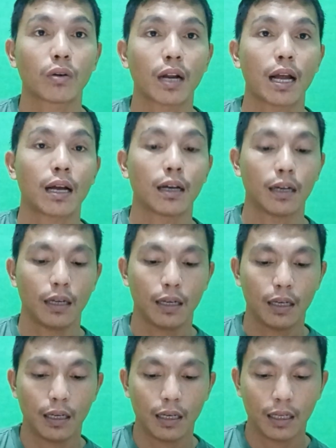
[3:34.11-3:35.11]
orang.
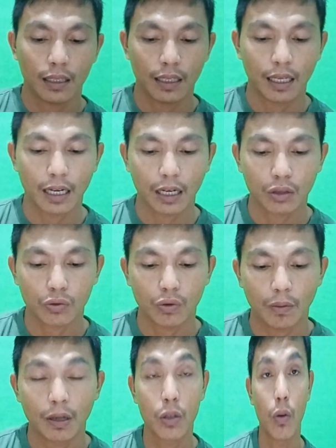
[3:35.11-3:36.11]

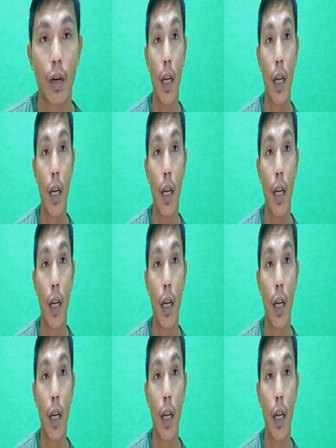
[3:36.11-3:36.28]
312 orang